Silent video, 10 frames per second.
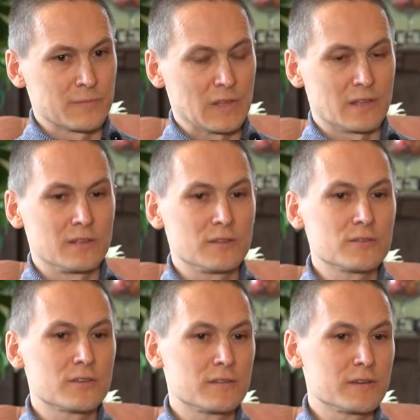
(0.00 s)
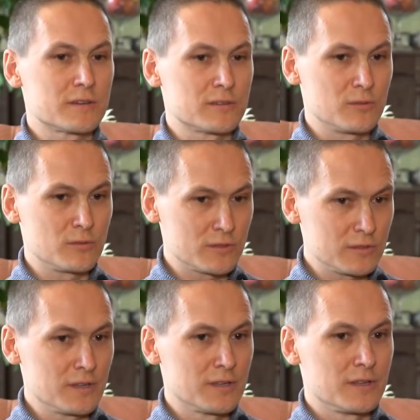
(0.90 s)
Да, для этого человек
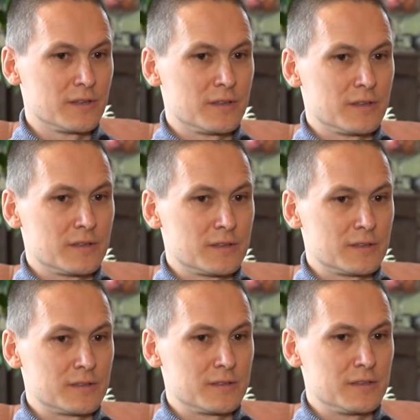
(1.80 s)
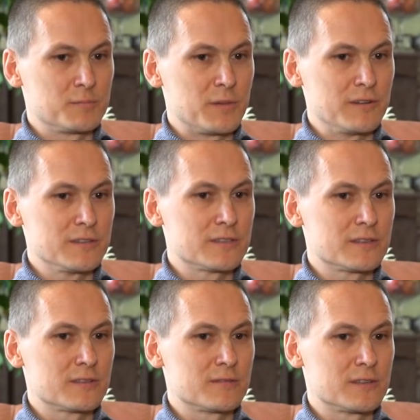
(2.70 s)
должен э, избавиться
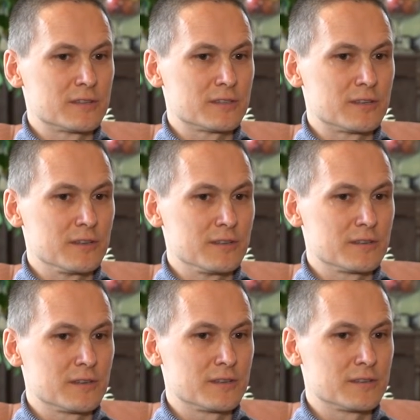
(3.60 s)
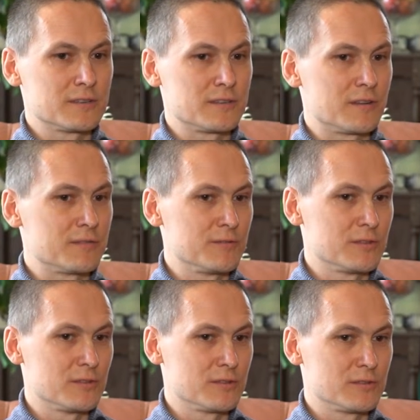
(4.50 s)
от этого настроения
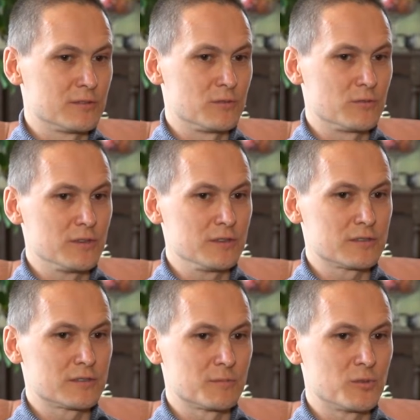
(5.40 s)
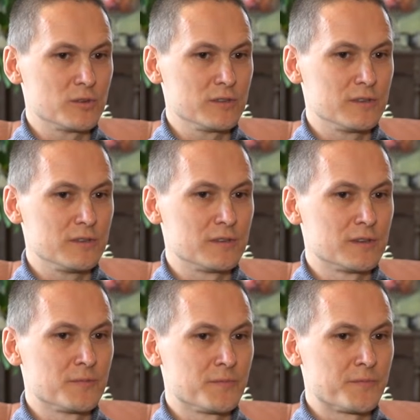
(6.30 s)
сравнивать других с собой. И
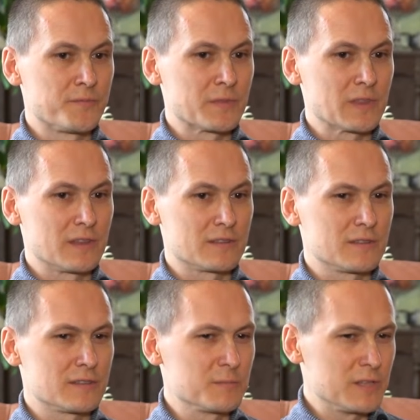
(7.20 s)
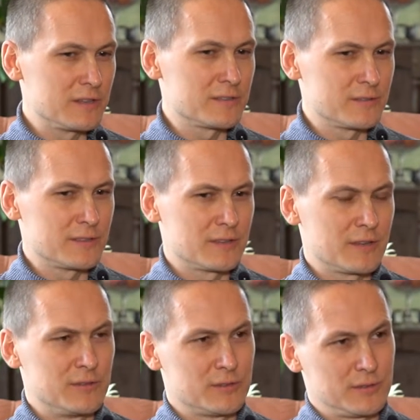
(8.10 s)
на, на самом деле это называется
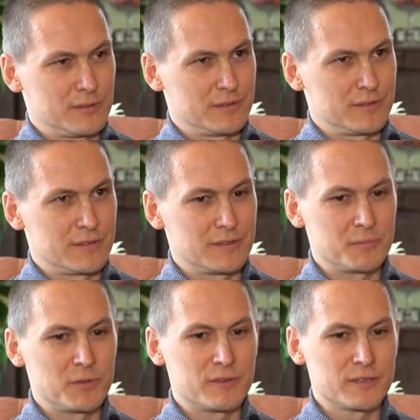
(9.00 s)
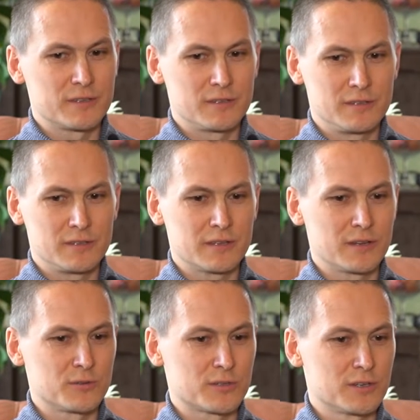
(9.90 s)
зависть. Она бывает не
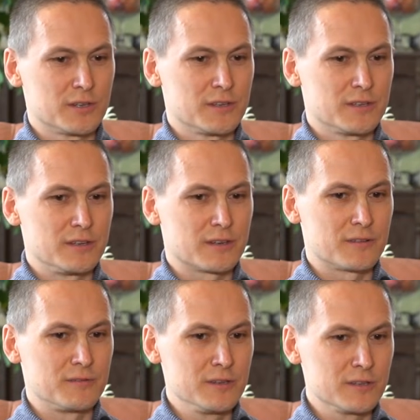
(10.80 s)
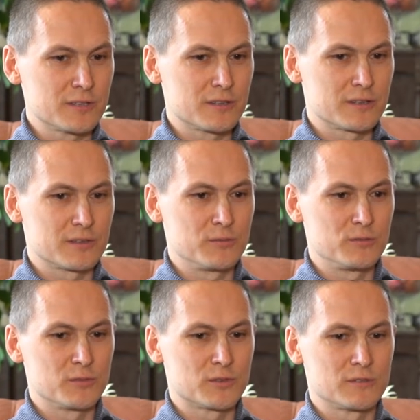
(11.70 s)
такая уж ярко выражена, как люди
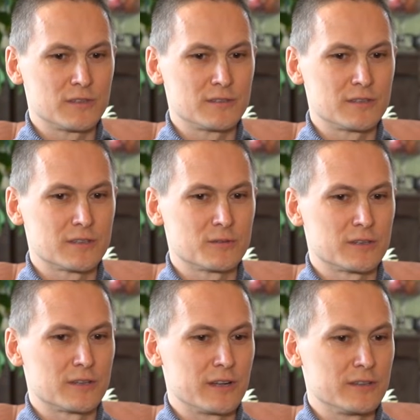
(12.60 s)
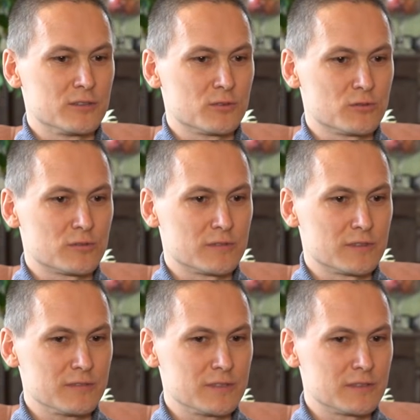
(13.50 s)
думают, что зависть это какое-то крайнее чувство.
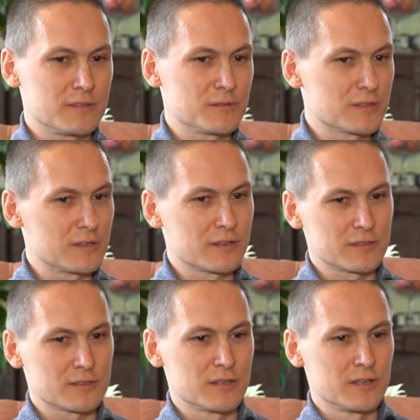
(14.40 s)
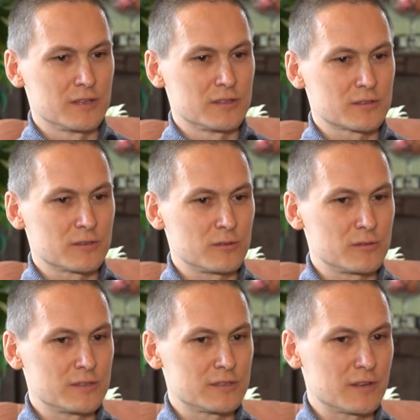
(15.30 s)
Зависть это вот как раз
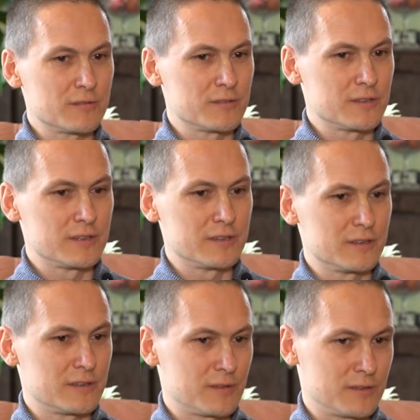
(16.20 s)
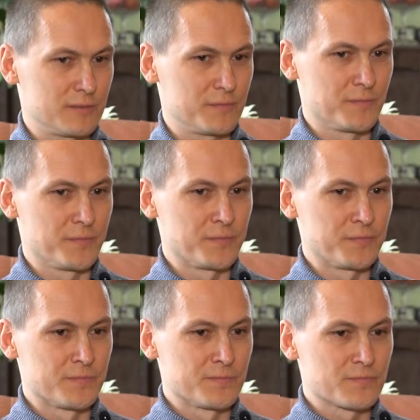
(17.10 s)
склонность сравнивать и критиковать.
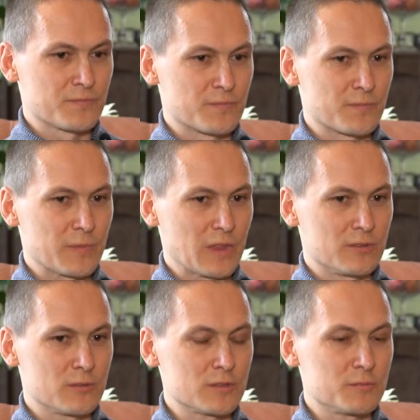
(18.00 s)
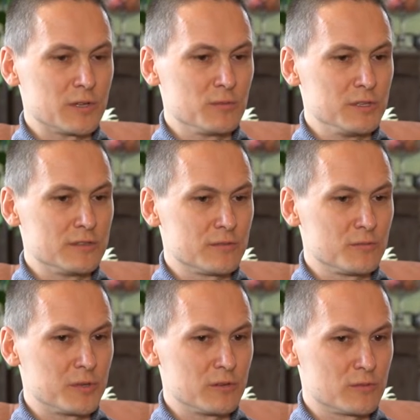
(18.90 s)
Он должен полюбить
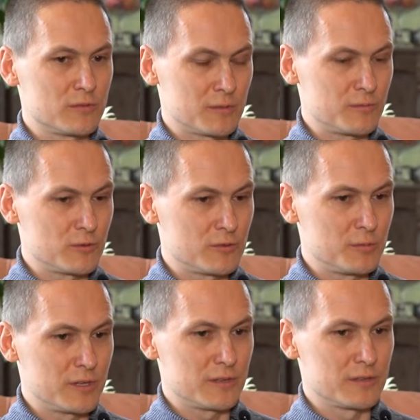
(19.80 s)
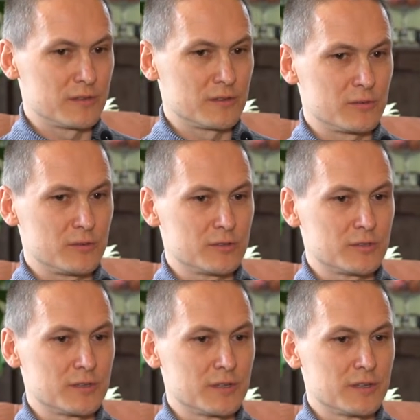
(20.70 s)
свою природу, самого себя, то
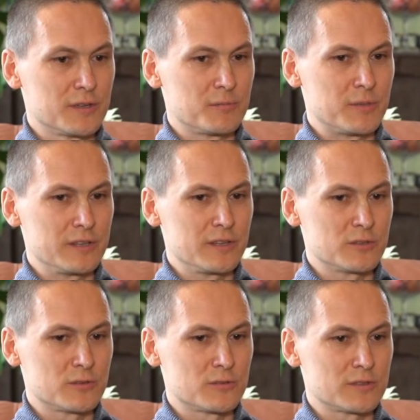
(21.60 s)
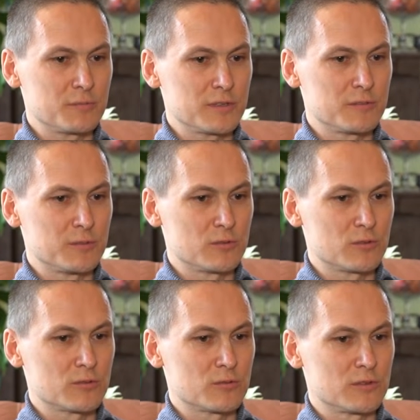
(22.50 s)
есть понять, что он сам по себе
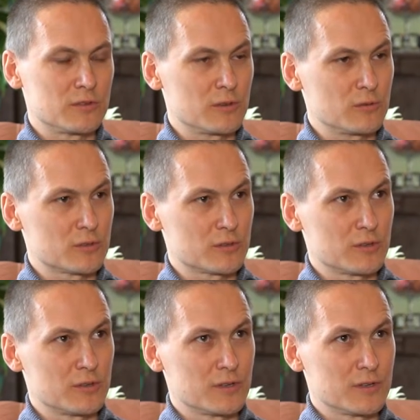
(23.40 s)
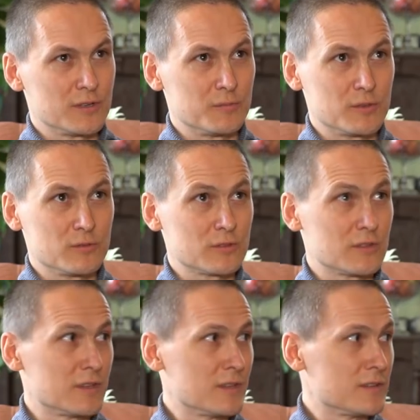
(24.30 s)
тоже очень хорош. Ему не нужно